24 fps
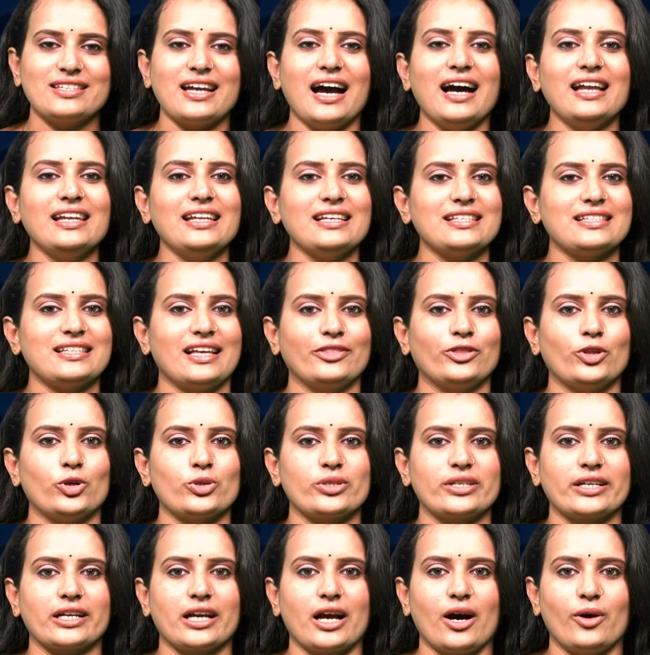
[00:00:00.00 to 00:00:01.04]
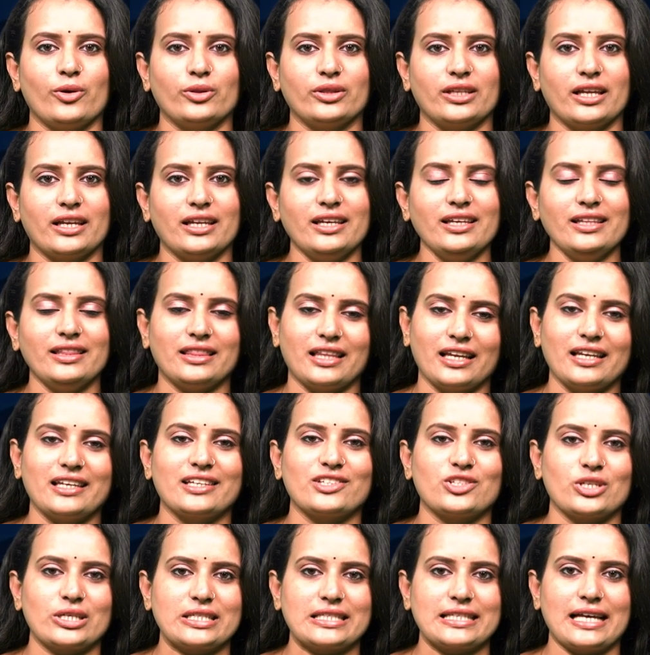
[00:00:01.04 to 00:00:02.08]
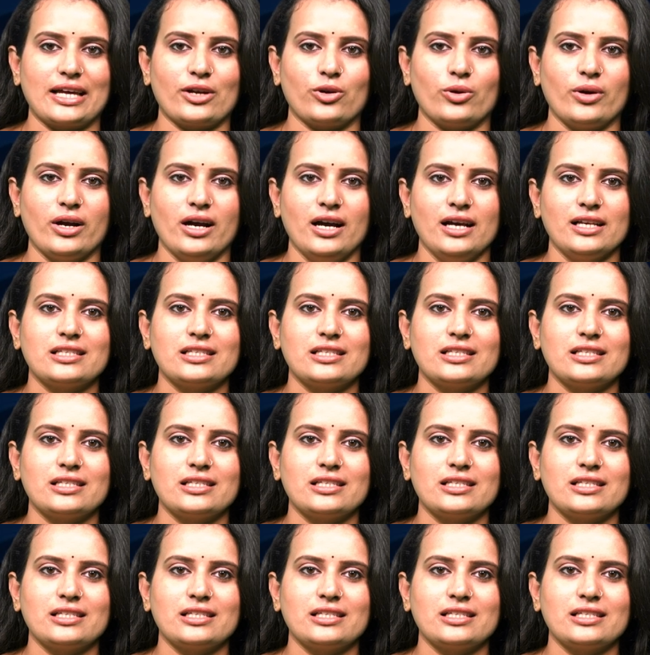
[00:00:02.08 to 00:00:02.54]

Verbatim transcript: చాలా సంతోషంగా ఉందని తెలియజేశారు